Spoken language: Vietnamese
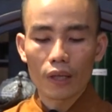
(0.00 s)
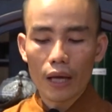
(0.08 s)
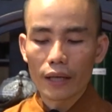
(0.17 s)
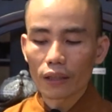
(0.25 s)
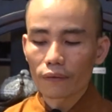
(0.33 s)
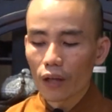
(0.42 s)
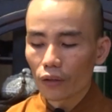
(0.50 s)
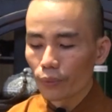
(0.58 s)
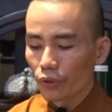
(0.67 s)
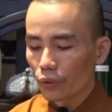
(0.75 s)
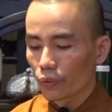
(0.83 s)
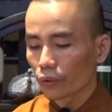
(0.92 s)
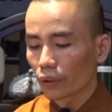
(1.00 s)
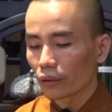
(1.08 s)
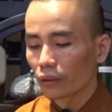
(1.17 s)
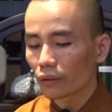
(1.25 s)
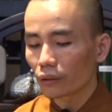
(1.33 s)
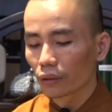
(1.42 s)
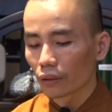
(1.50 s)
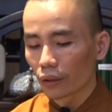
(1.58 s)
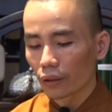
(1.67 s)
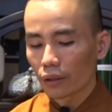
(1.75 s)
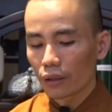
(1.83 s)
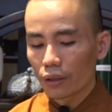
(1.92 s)
Hay ta vào trong chùa ta nương
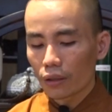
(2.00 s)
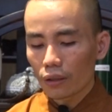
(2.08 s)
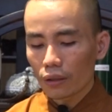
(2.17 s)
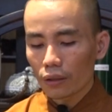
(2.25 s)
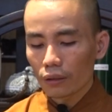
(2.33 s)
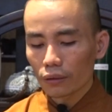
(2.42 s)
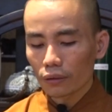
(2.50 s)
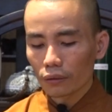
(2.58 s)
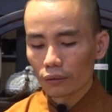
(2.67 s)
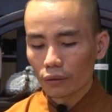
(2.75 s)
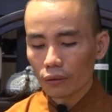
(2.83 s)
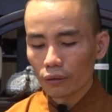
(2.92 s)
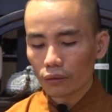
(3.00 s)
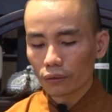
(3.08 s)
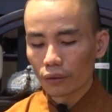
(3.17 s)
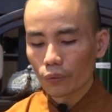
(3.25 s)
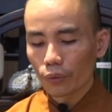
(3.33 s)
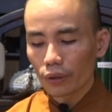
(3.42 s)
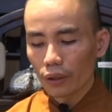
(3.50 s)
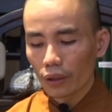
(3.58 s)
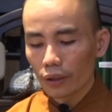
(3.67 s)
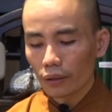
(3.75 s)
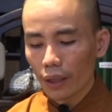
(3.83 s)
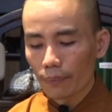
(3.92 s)
tựa, ta quy
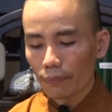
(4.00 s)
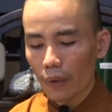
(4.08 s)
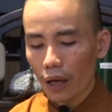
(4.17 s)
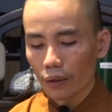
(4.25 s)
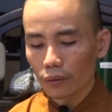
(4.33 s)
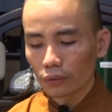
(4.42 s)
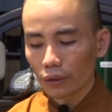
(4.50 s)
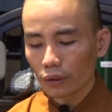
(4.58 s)
y Tam Bảo,